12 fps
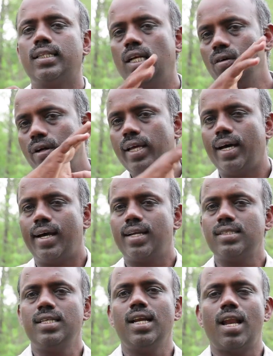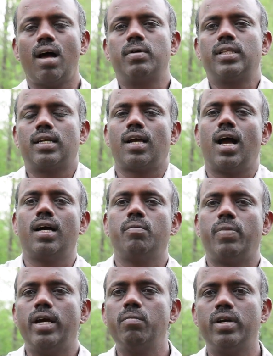தன்னுடைய தன்னுடைய அரசியல் லாபத்திற்காக
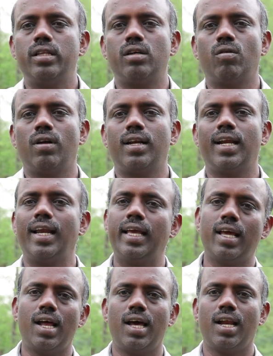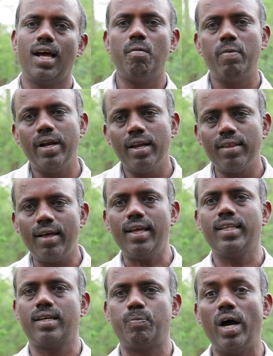பயன்படுத்தி கொள்ள நினைக்கிறார் அப்படின்னு தான்
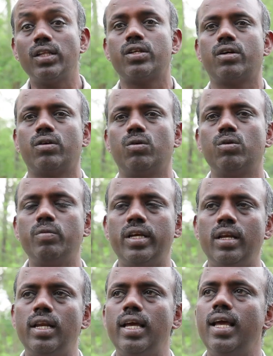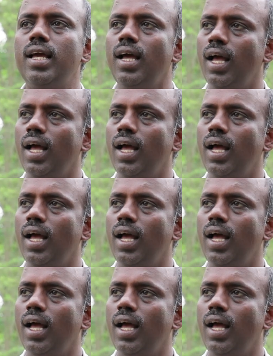அதை பார்த்துருக்கணும் உண்மையிலேயே